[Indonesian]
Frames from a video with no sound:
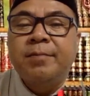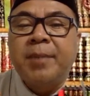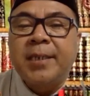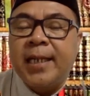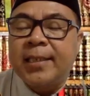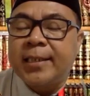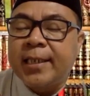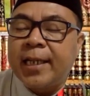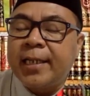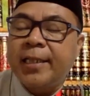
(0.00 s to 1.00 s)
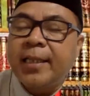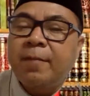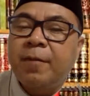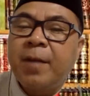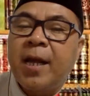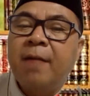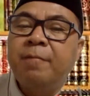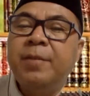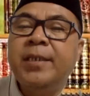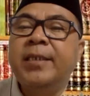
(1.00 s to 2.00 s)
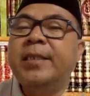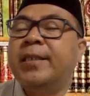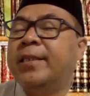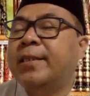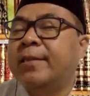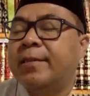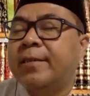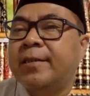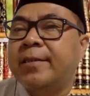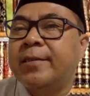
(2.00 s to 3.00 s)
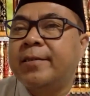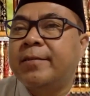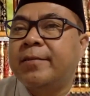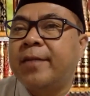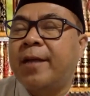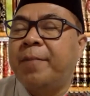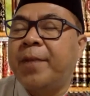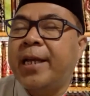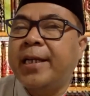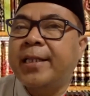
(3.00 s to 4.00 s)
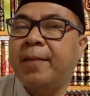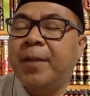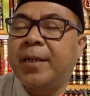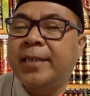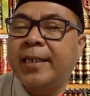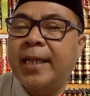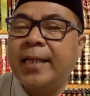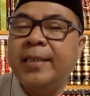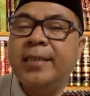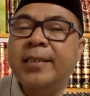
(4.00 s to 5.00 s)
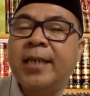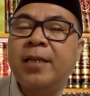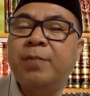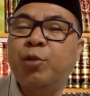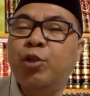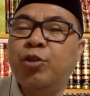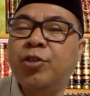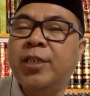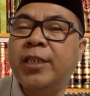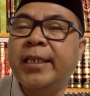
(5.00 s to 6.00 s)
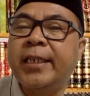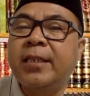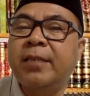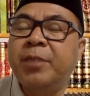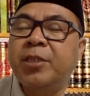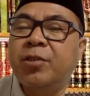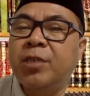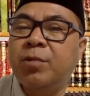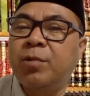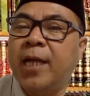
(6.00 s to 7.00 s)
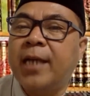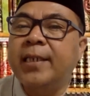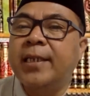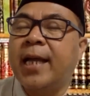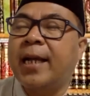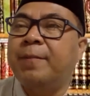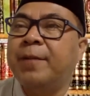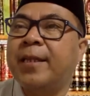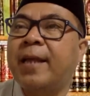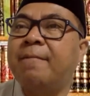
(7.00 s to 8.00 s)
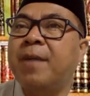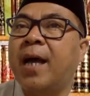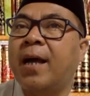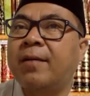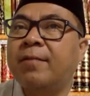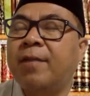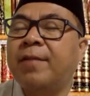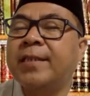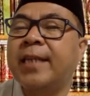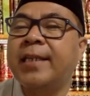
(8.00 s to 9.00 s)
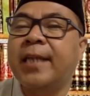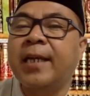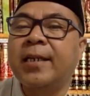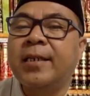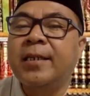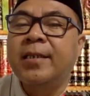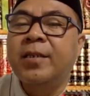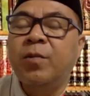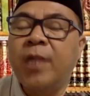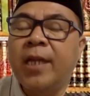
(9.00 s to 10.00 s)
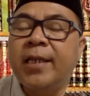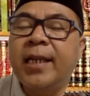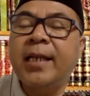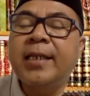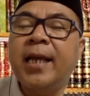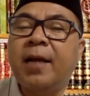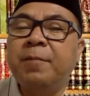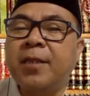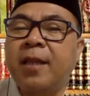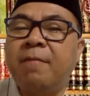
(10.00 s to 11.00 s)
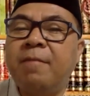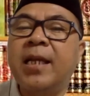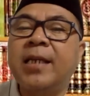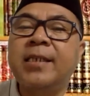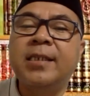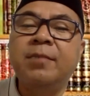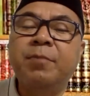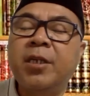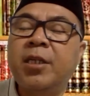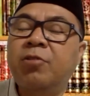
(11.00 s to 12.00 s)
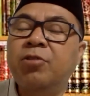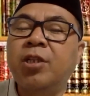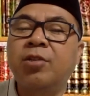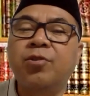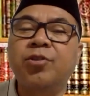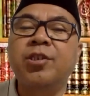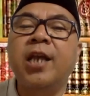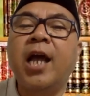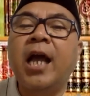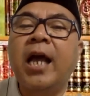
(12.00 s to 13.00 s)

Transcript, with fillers: Padahal sekiranya kita memahami apa yang kita baca tadi sekalipun itu sedikit, besok diulangi akan bertambah wawasannya. Diulangi lagi akan bertambah lagi, begitu seterusnya.